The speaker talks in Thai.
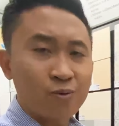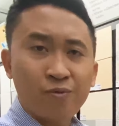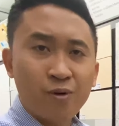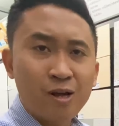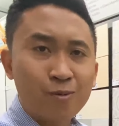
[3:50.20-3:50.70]

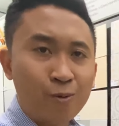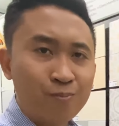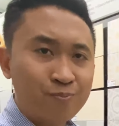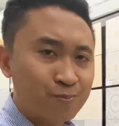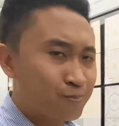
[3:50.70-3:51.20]
ฟิลลิ่งผม
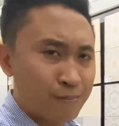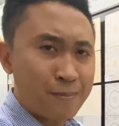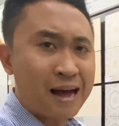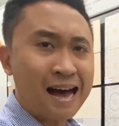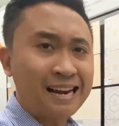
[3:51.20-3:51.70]
ไม่
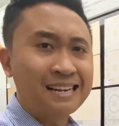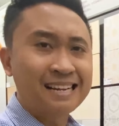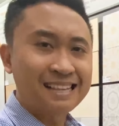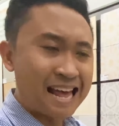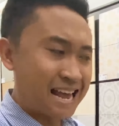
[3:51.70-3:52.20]
ผ่าน
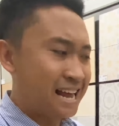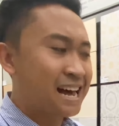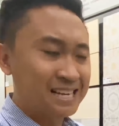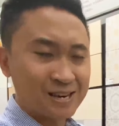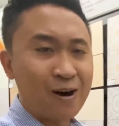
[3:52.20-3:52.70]
แต่ถ้าใค
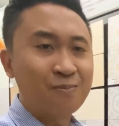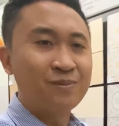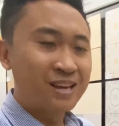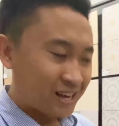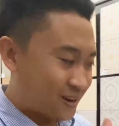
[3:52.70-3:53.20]
รชอบ
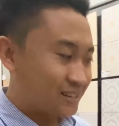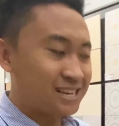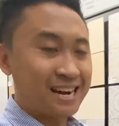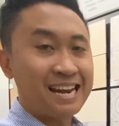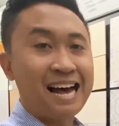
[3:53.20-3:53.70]
ก็
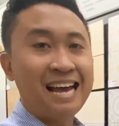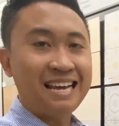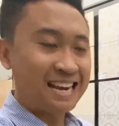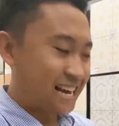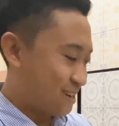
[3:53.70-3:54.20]
จัดได้
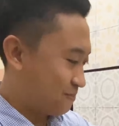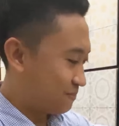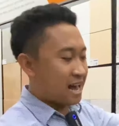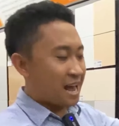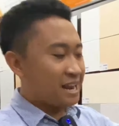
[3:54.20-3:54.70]
นะครับ
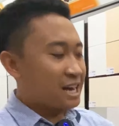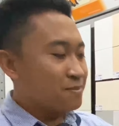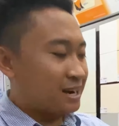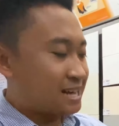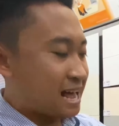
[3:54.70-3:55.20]
อันนี้ก็เห
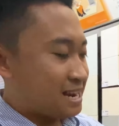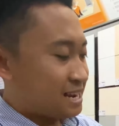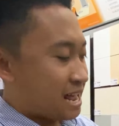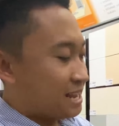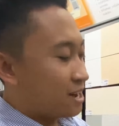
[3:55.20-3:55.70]
มือนกัน
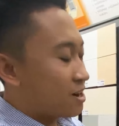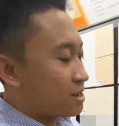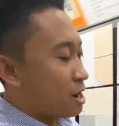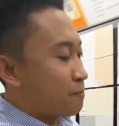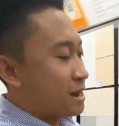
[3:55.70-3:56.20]
อันนี้ก็
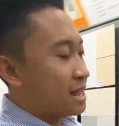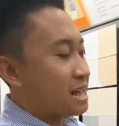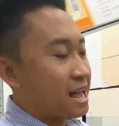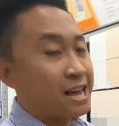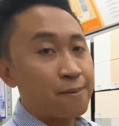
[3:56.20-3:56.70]
ก็เป็นค
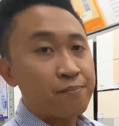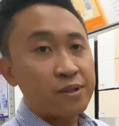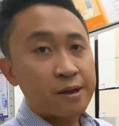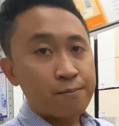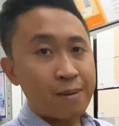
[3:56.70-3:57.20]
ล้ายๆกับ
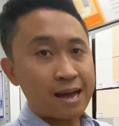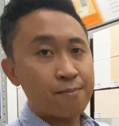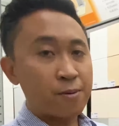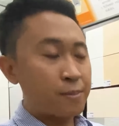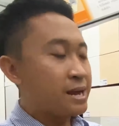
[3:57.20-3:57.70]
แบ็ก
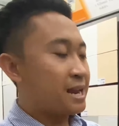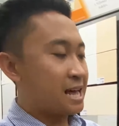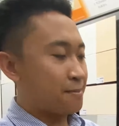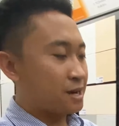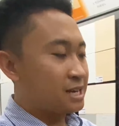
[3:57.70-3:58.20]
เมลเปิลนะค
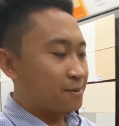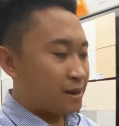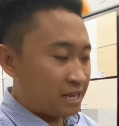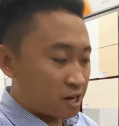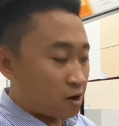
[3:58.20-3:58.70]
รับ ก็คือเป็
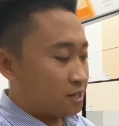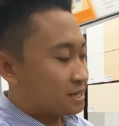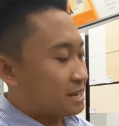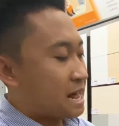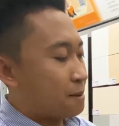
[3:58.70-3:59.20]
นหินอ่อน
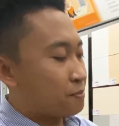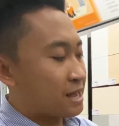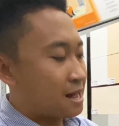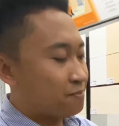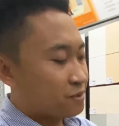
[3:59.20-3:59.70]
สีดำ
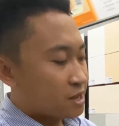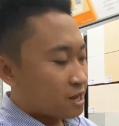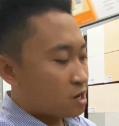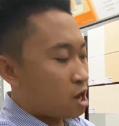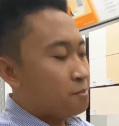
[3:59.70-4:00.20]
นะครับ
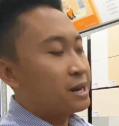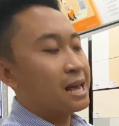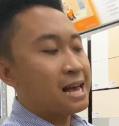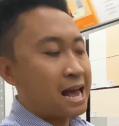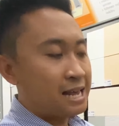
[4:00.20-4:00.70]
ก็เหมือนค
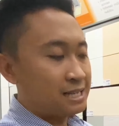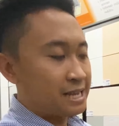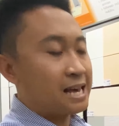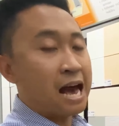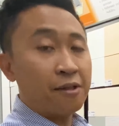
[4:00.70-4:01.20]
ล้ายๆสี
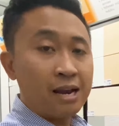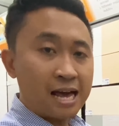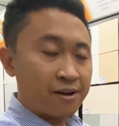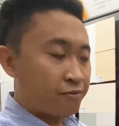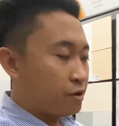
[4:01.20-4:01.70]
ขาวนั่นแห
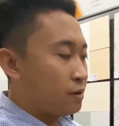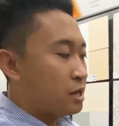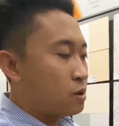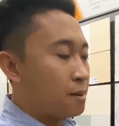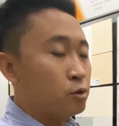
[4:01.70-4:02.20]
ละฟิลลิ่
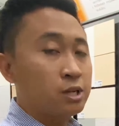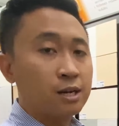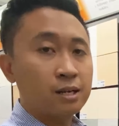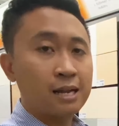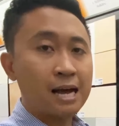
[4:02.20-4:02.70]
งความรู้สึก
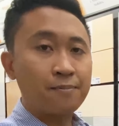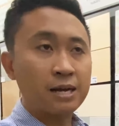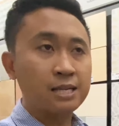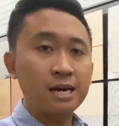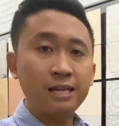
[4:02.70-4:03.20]
นะครับเท็กเจอ